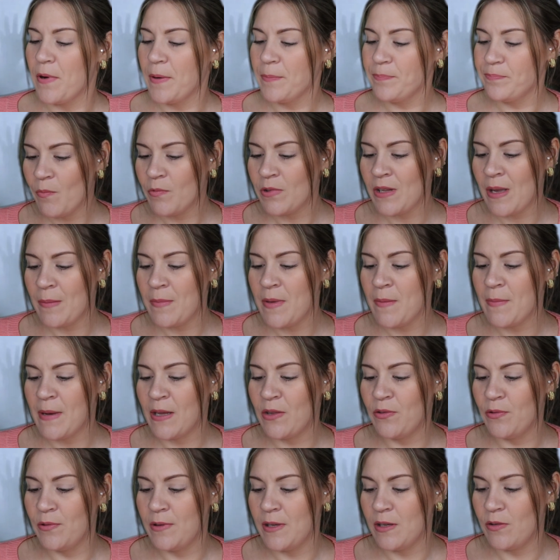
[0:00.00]
Hein. Mon ami
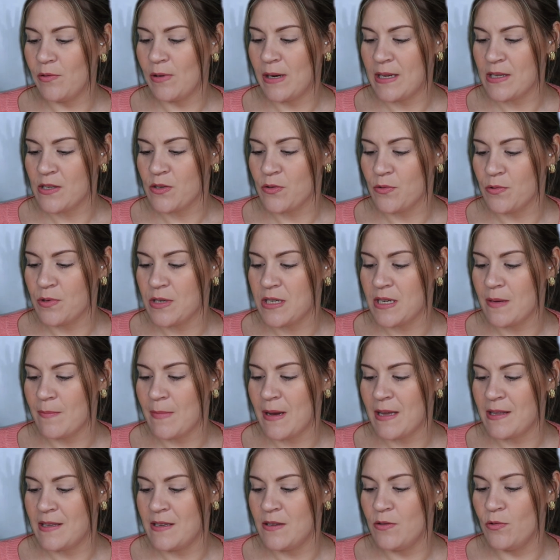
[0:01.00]
m'a donné de la sauge et
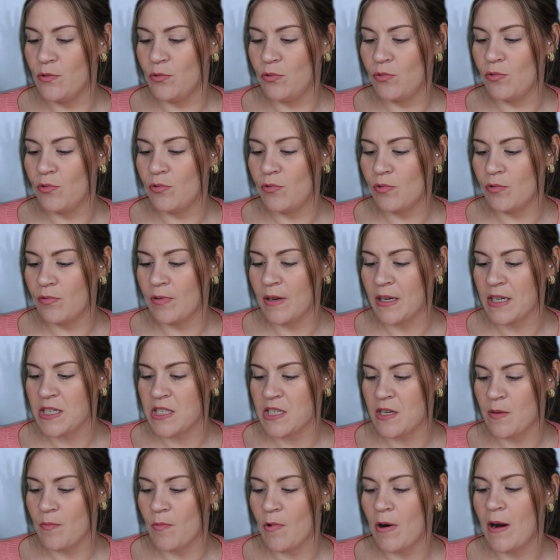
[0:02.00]
m'a dit de tout ouvrir
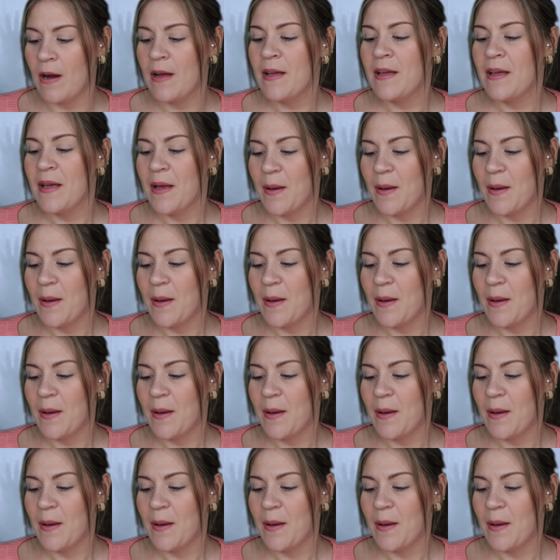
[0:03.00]
chez moi,